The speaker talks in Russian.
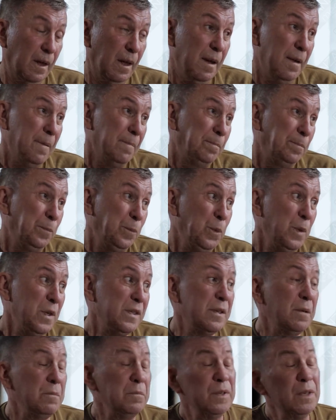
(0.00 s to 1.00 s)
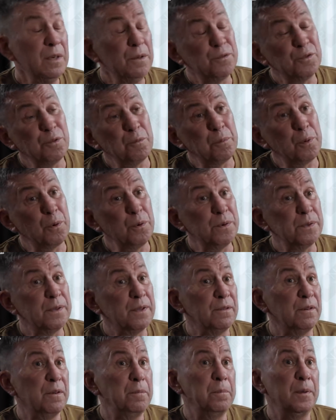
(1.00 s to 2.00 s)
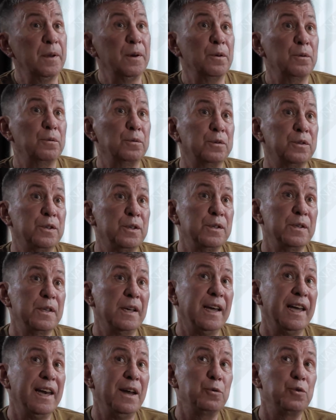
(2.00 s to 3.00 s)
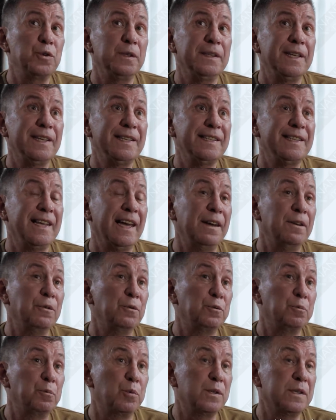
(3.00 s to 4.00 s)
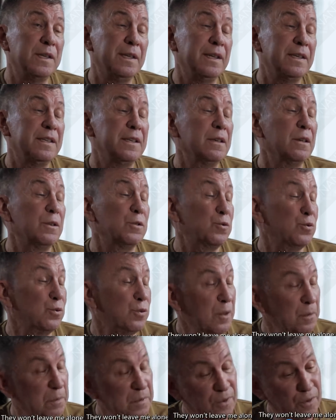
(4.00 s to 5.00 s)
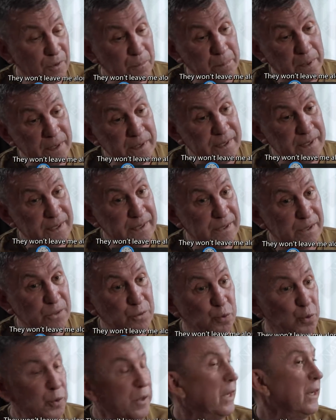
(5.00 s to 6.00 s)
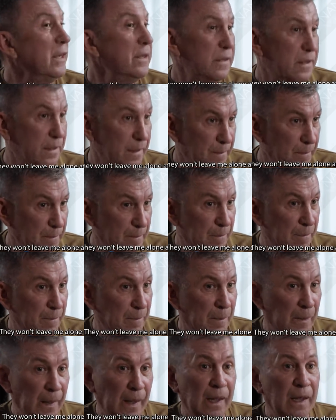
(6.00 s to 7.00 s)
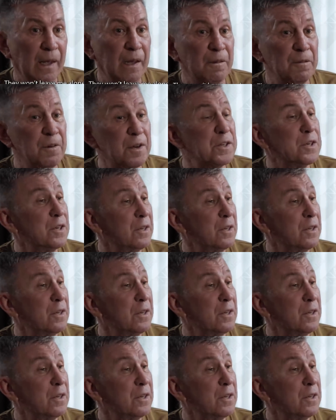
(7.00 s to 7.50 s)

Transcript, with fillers: Сергея Дубинского. Боевик в точности повторяет версию об украинском буке. Интервью он дал изданию «Бананза Медиа».